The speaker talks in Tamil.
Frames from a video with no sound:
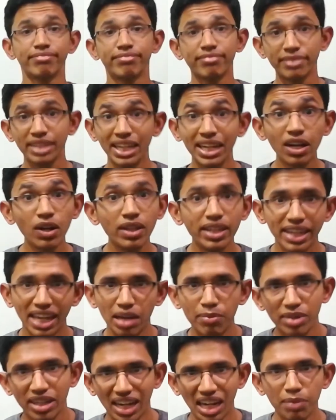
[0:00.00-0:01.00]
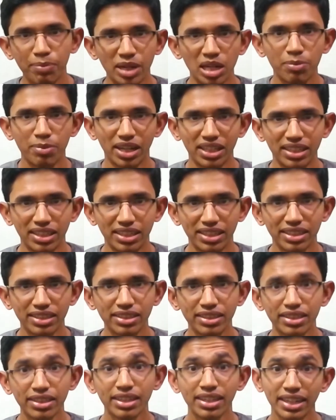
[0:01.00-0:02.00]
நீங்களும் இந்த கேமை ட்ரை பண்ணி பார்த்துட்டு
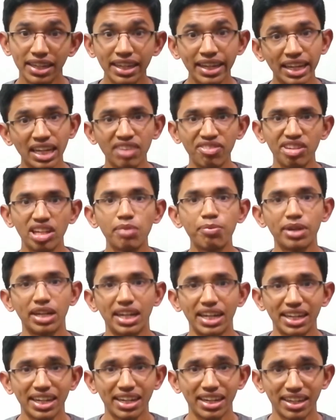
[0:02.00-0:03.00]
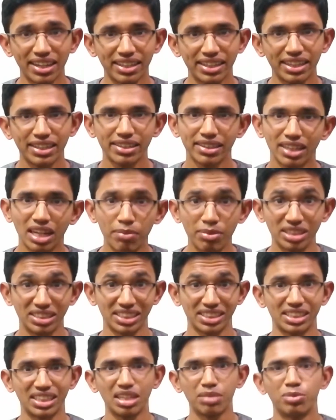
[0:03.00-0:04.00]
நீங்கள் என்ன ஃபீல் பண்ணுறீங்கன்றத கமெண்ட்
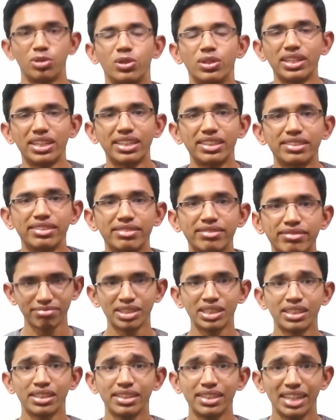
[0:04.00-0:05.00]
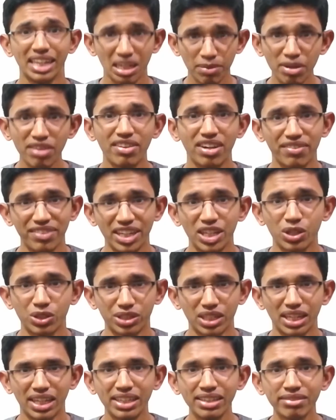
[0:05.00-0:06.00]
செக்ஷனில் போடுங்க இனிமேல் வர
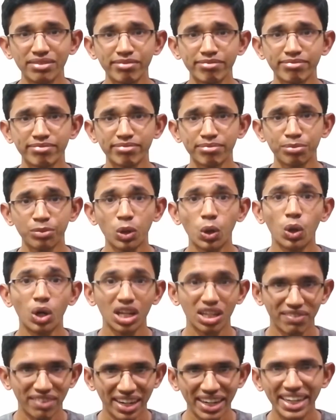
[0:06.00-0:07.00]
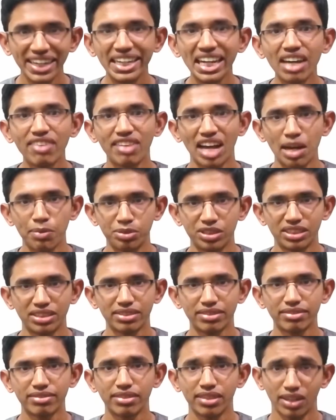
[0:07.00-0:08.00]
வீடியோஸில் உங்களுக்கு வெரைட்டி ஆஃப் ஆப்ஸ்
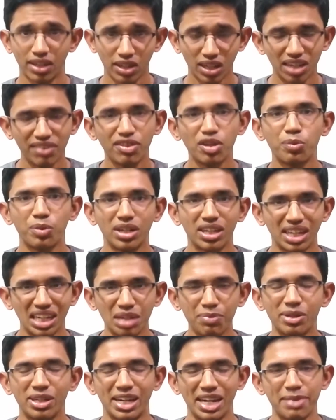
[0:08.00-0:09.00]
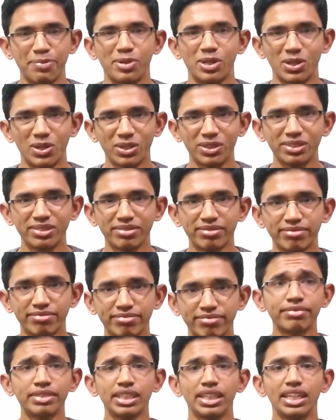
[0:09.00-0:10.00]
நாங்கள் ரிவ்யூ பண்ண கண்டிப்பாக ட்ரை பண்ணுறோம்
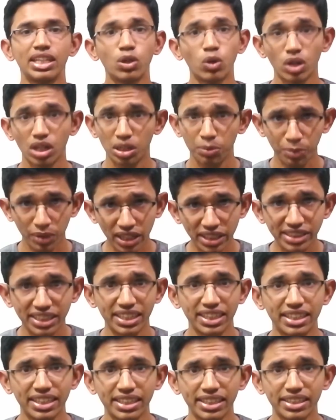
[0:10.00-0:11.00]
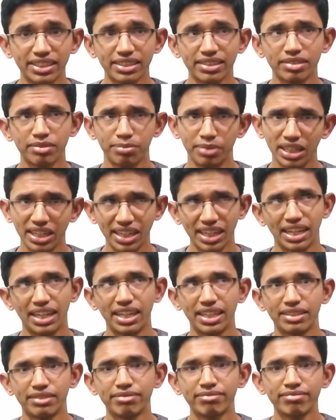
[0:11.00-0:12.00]
இது உங்களுக்கு பிடிச்சிருக்கு பிடிக்கல
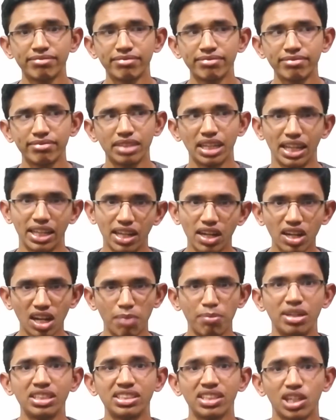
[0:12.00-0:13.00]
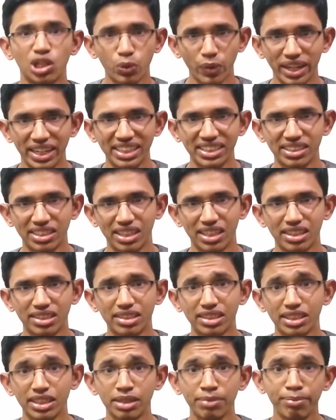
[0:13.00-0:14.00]
இல்லை ஏதாவது கமெண்ட்ஸ் ஆர் குவரிஸ்னா
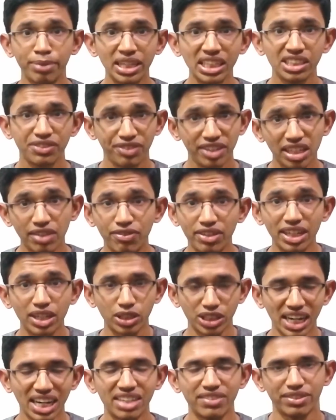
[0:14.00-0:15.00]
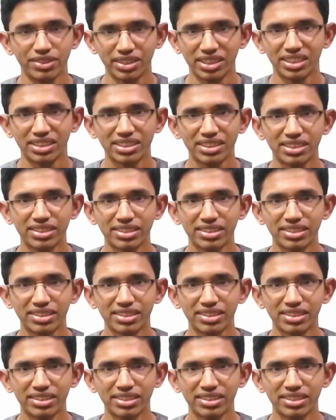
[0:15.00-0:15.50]
ப்ளீஸ் ஃபீல் ஃப்ரீ டு ஷேர் இட் வித் அஸ்